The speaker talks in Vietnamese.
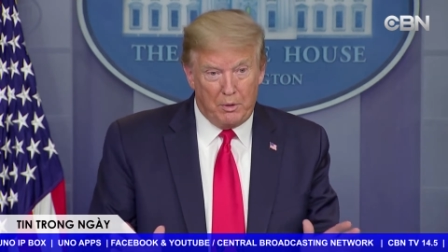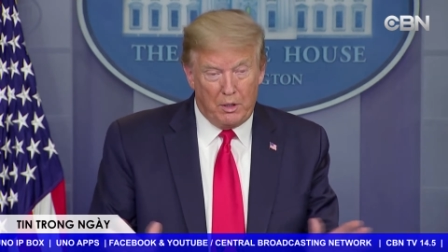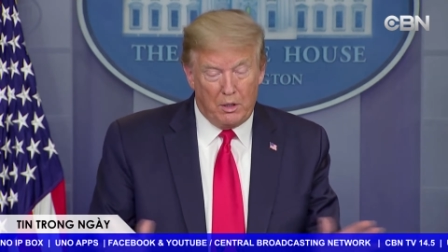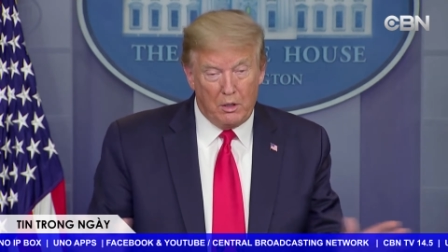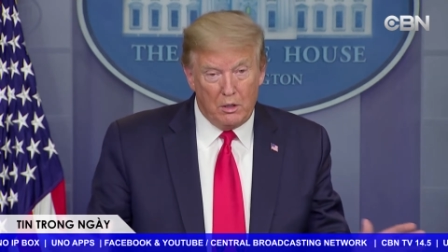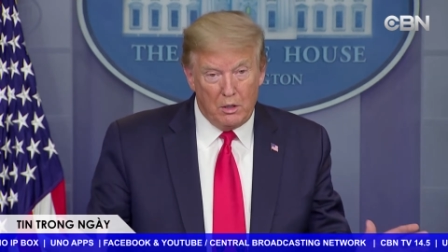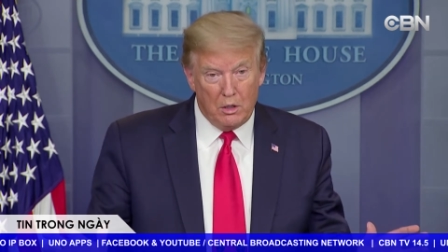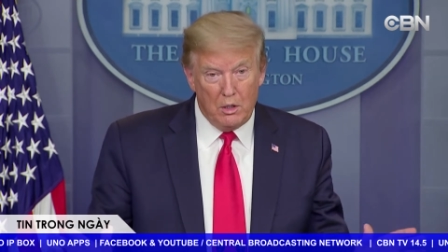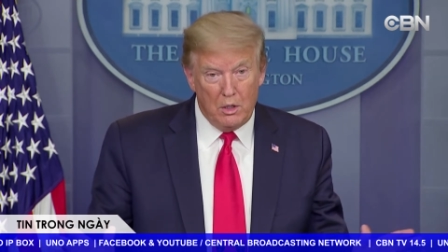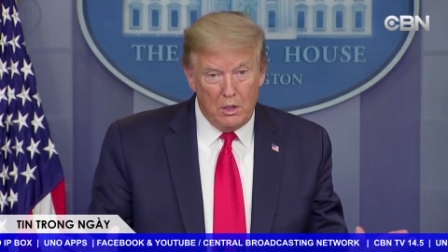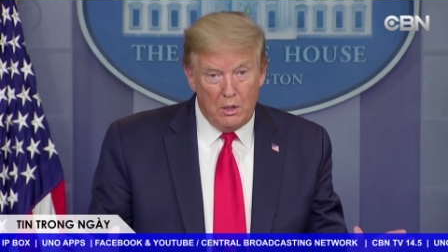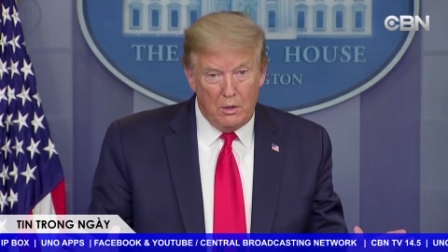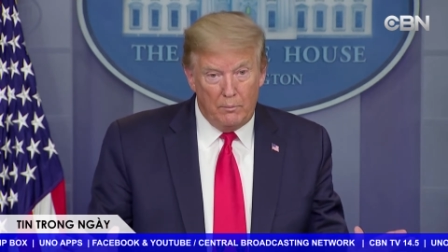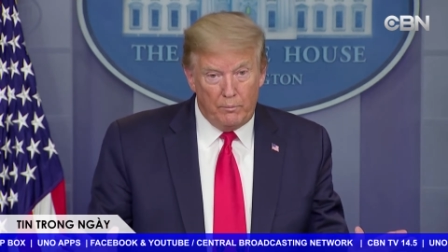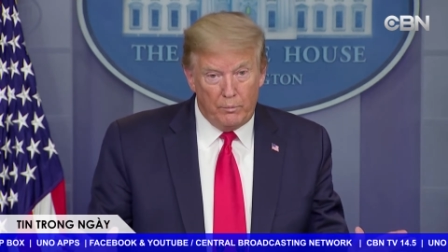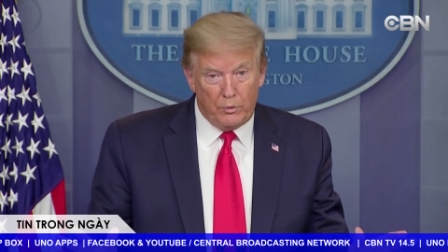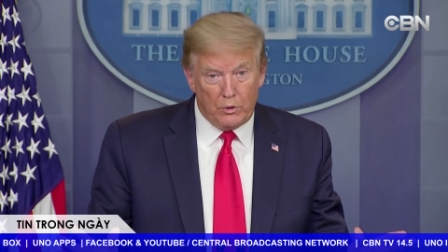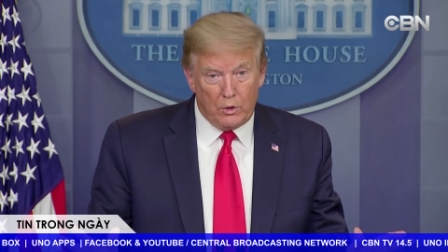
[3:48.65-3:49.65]
để ngăn
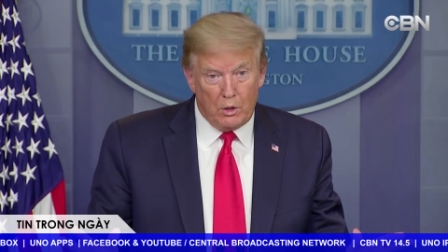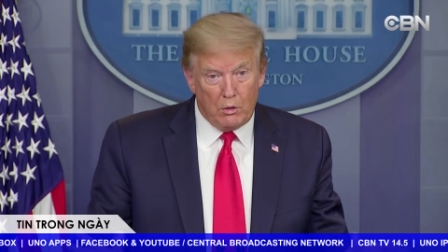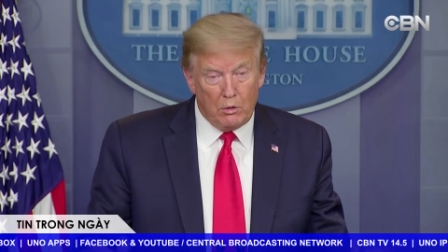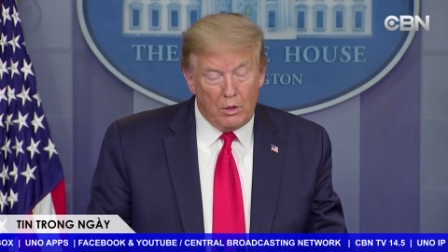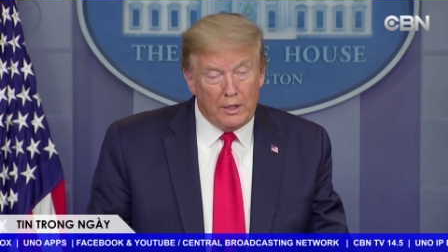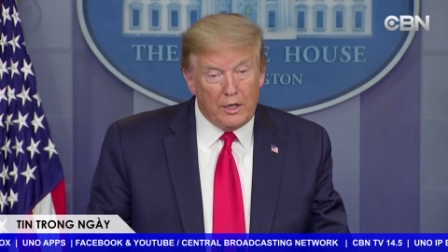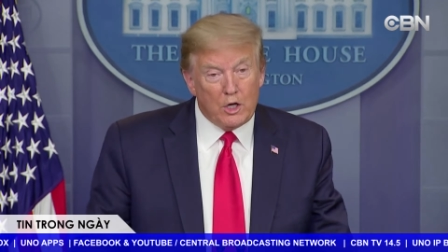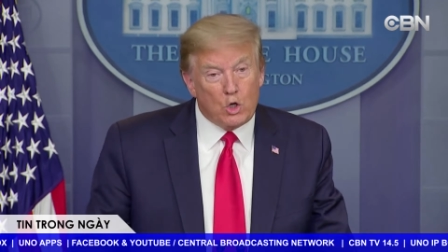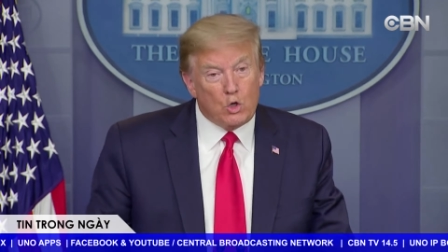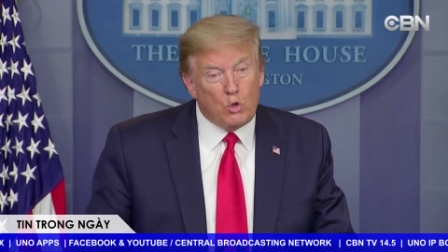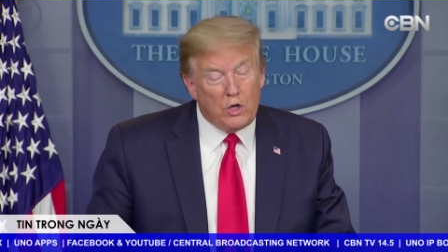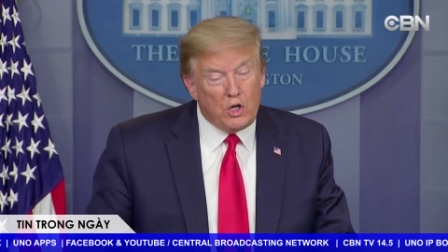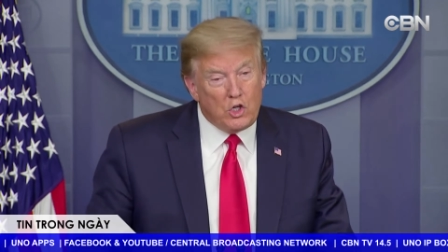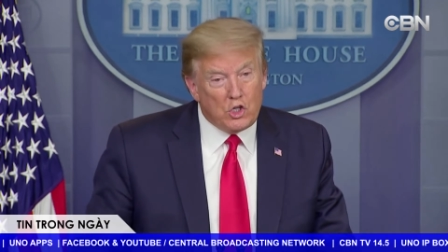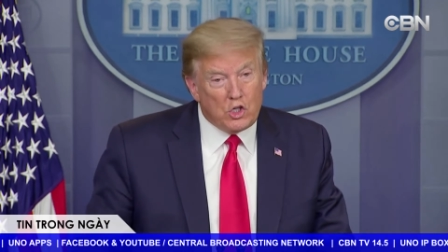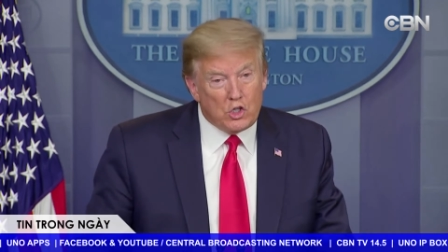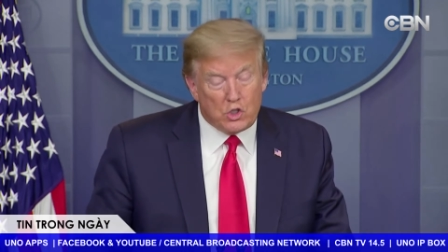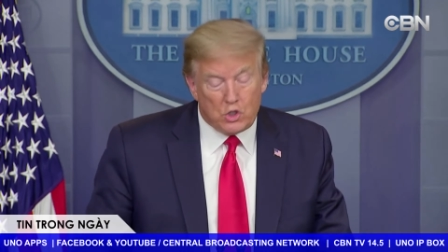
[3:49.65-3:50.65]
chặn dịch
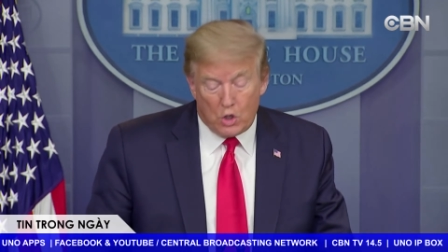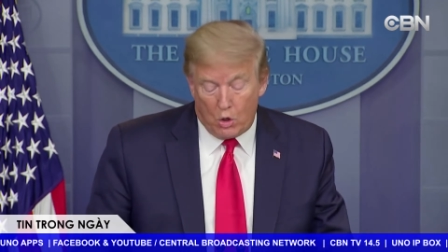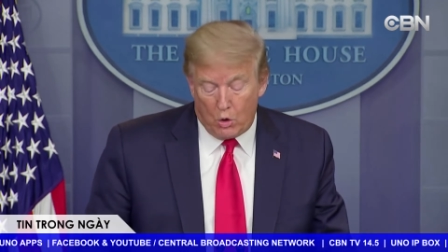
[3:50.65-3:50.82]
COVID-19.